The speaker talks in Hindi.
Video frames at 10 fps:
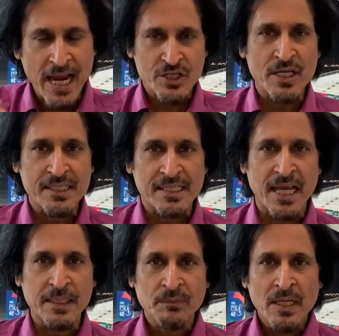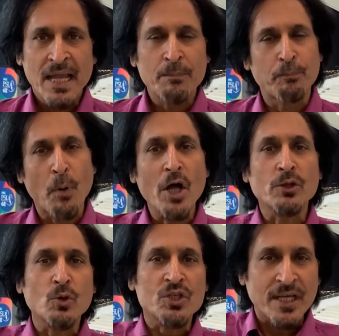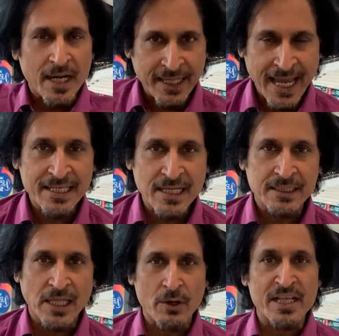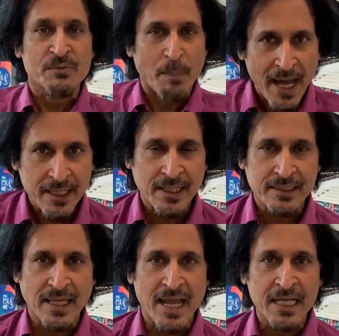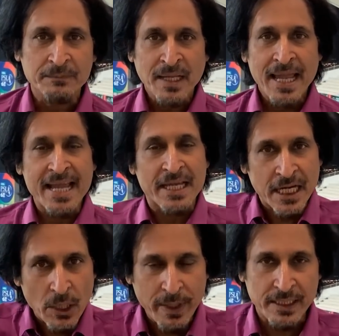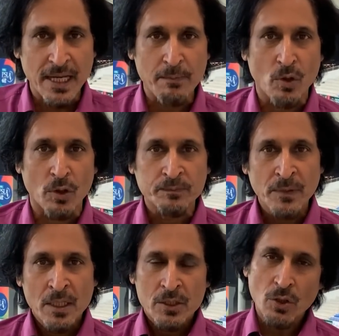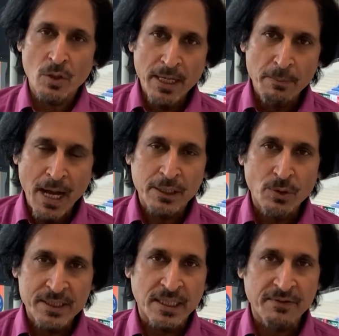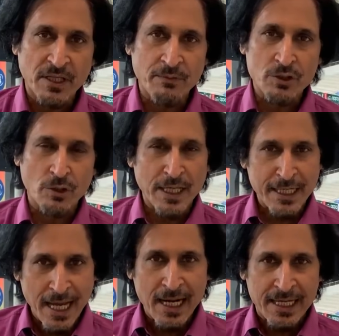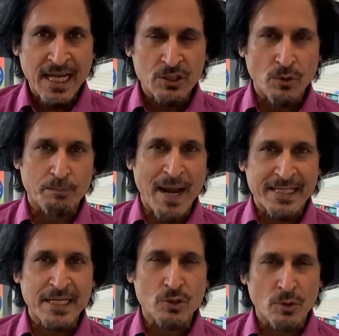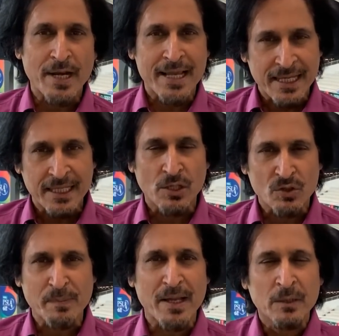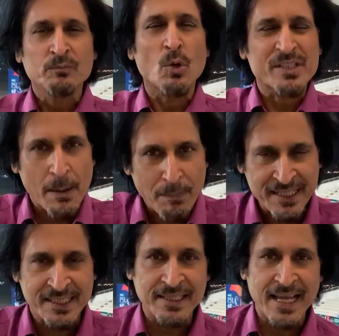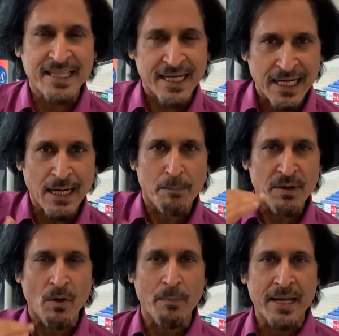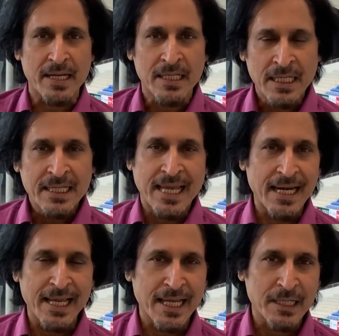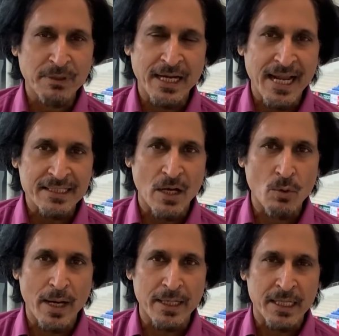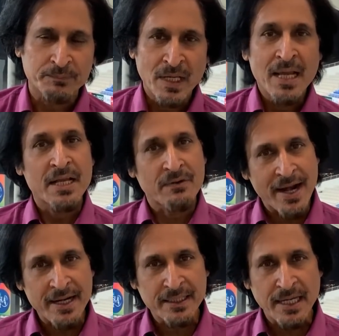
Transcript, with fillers: एक्शन से बहुत कुछ कर, कह जाता है और इंस्पायर करता है एक गिरी हुई टीम को सो so, इमाद को इस तरफ तवज्जो देनी है हालांकि आज जो बैटिंग जो उन्होंने की थी उसमें उसका मकसद यही था कि लंबी वो बारी खेलेंगे मगर ऐसा हुआ नहीं क्रेडिट